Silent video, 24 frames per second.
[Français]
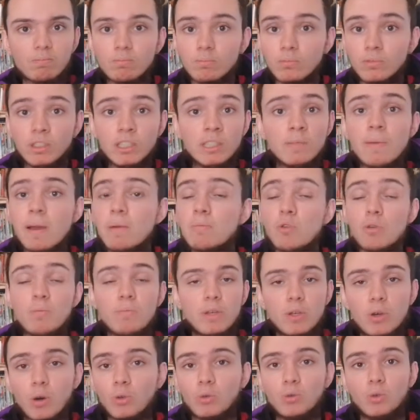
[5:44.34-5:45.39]
ni même le
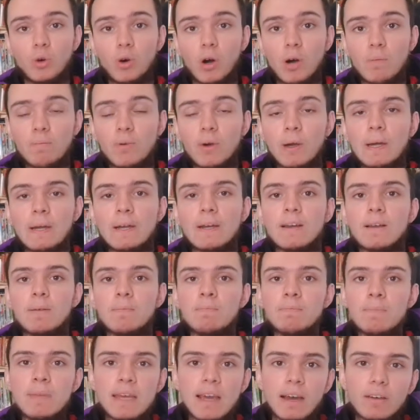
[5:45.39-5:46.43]
meilleur d'Europe,
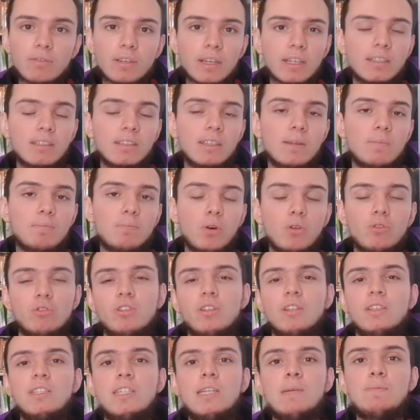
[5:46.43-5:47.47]
mais avec des bonnes
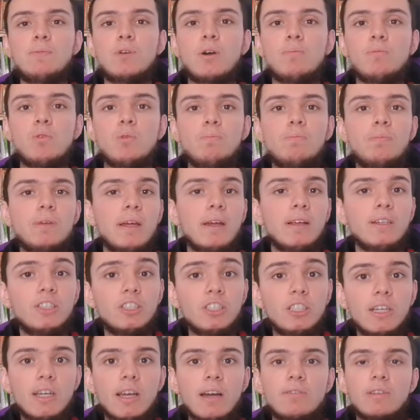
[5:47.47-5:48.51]
équipes comme le
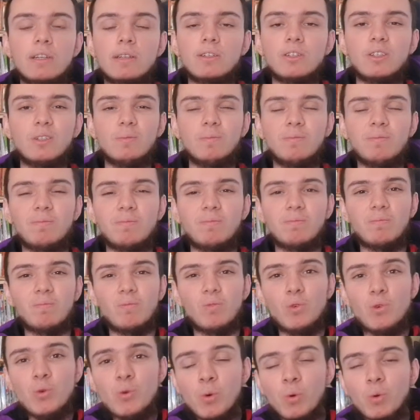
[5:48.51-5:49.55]
PSG, avec euh,
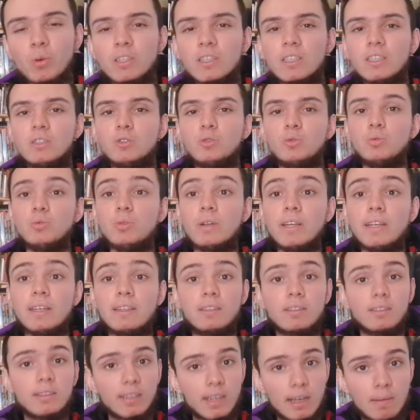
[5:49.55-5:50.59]
Lyon qui joue
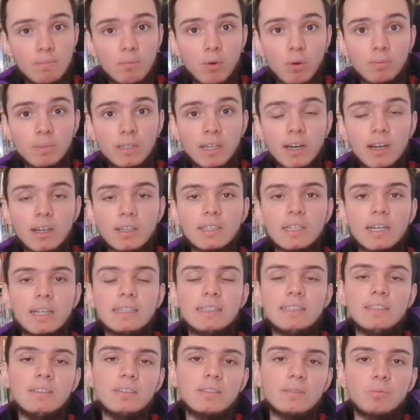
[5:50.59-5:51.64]
extrêmement bien, il y a
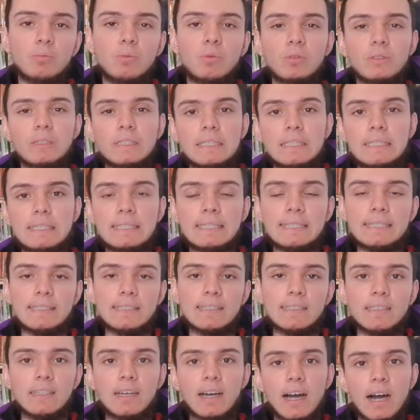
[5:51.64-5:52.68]
Nice qui
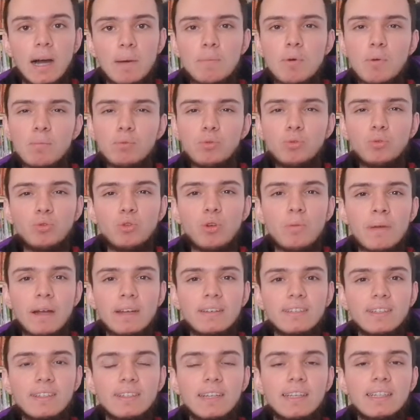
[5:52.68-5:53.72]
a un peu plus de mal
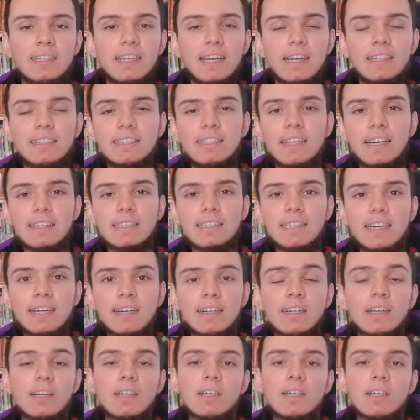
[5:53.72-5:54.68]
cette année que l'année dernière.